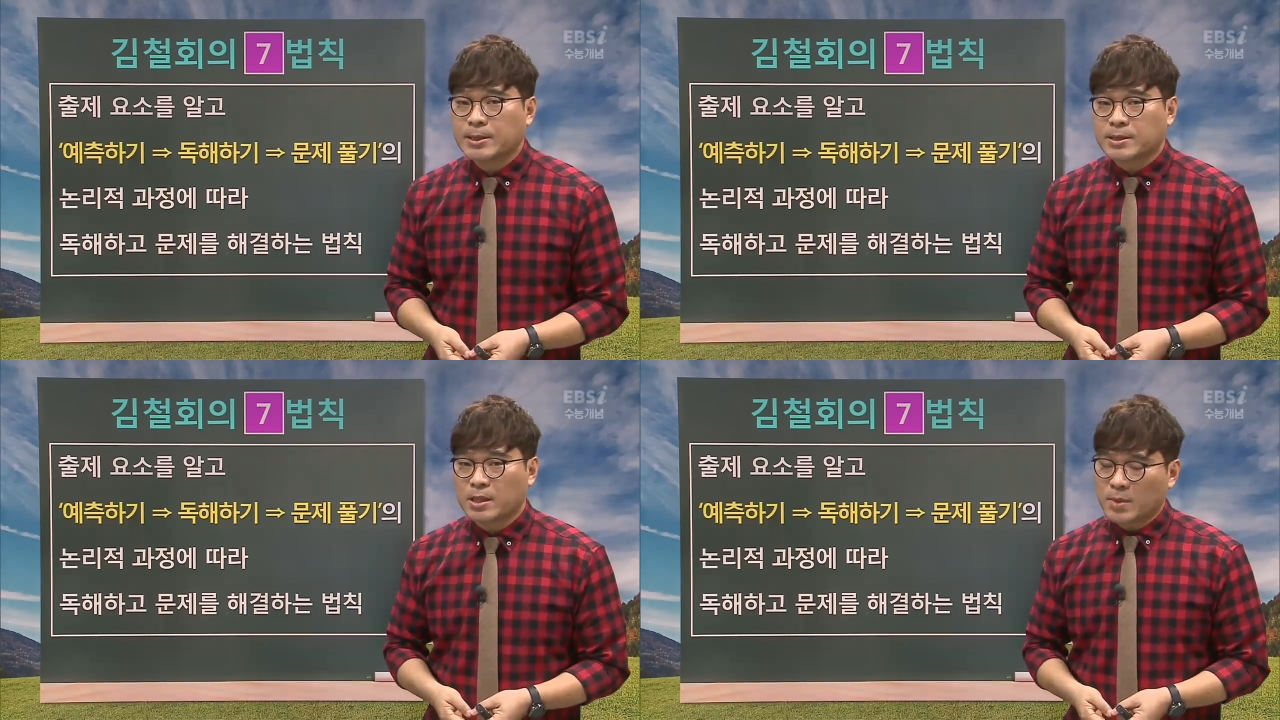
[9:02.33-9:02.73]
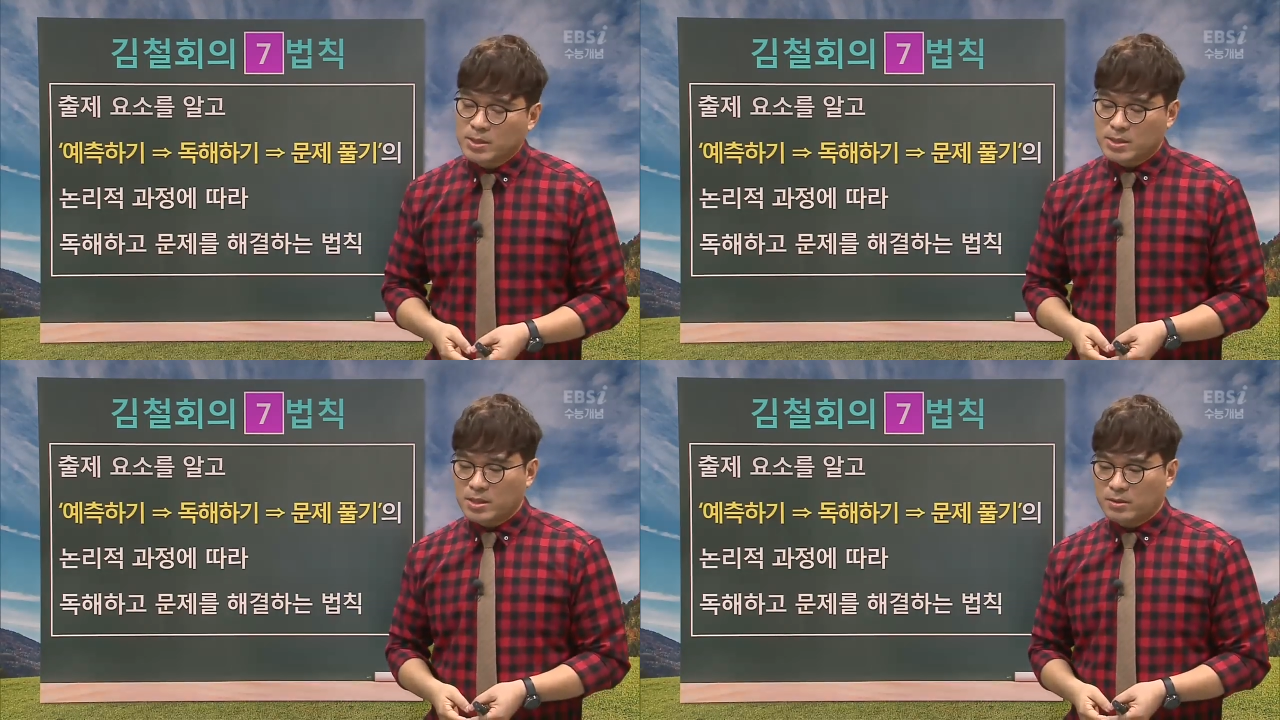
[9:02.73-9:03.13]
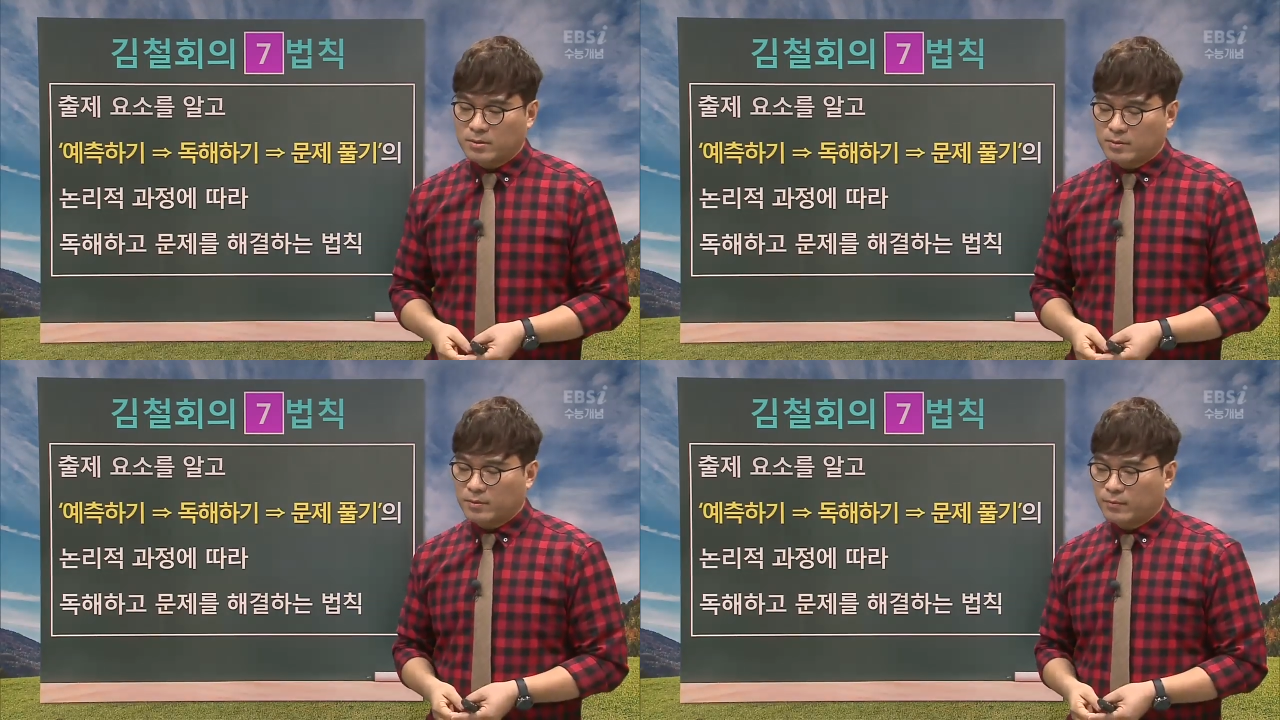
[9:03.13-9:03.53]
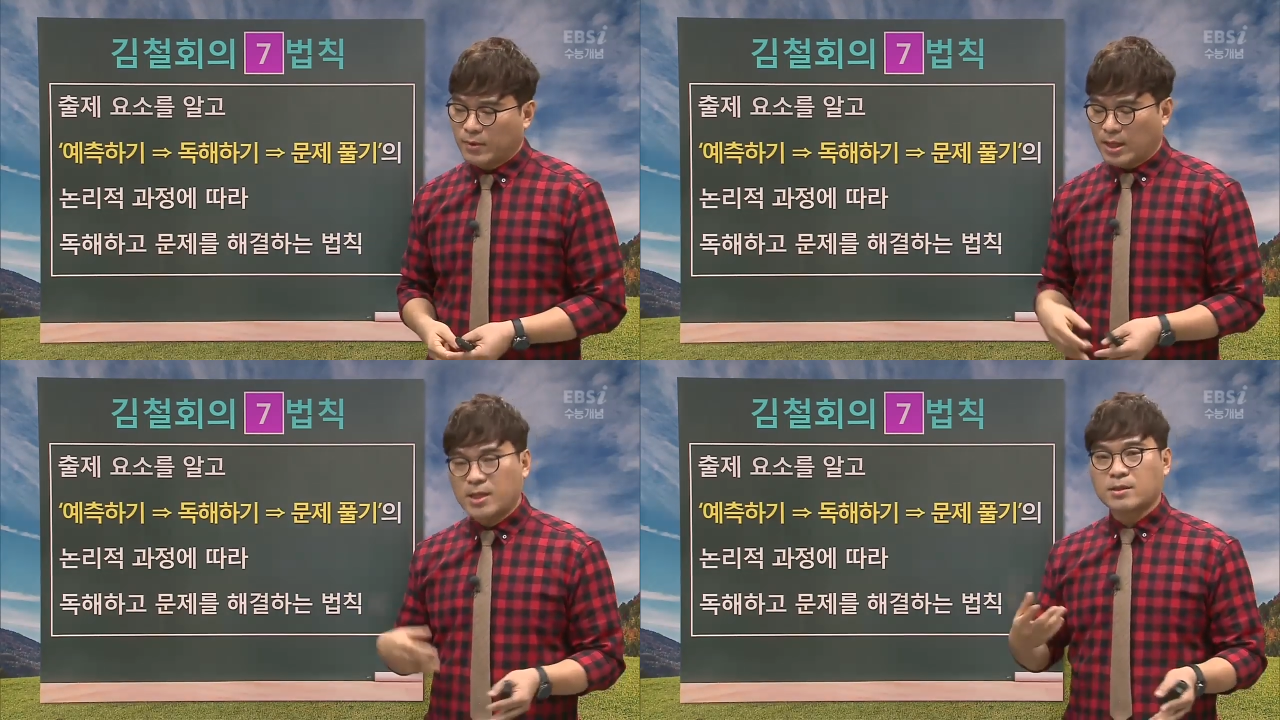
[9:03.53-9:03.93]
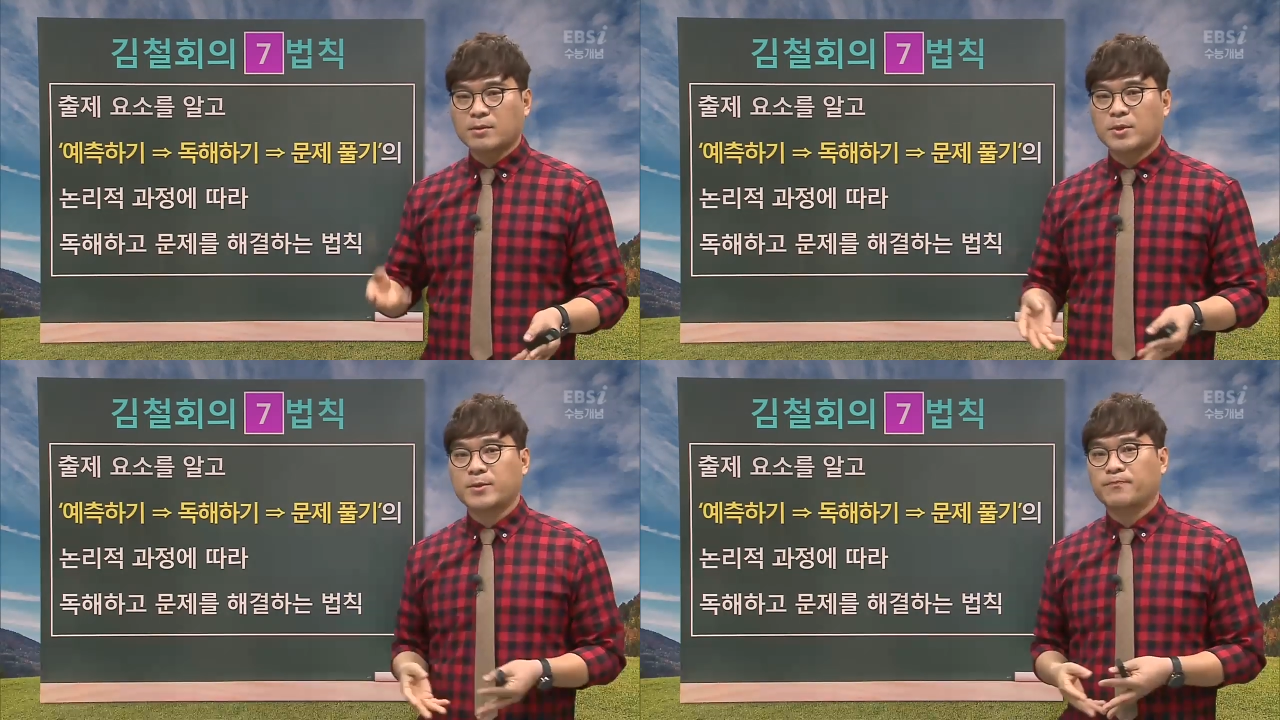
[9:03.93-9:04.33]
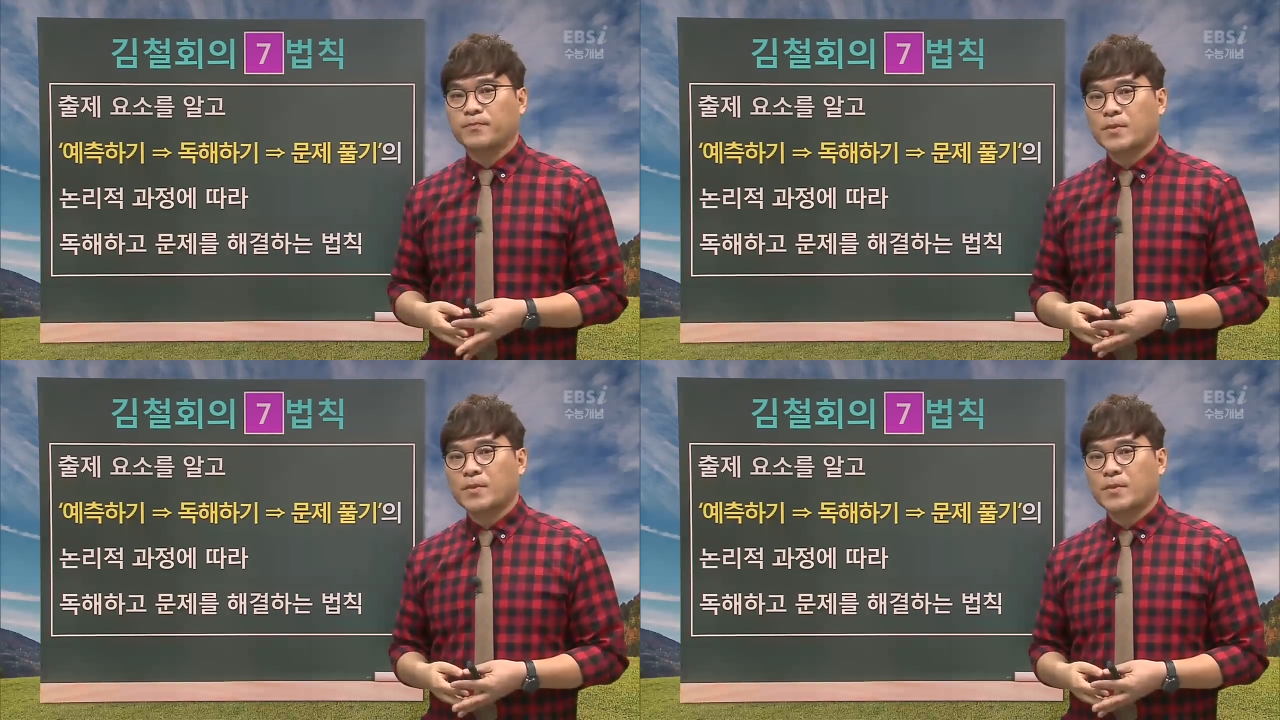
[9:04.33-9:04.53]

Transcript: 자, 이 말은 이제 왜 하냐면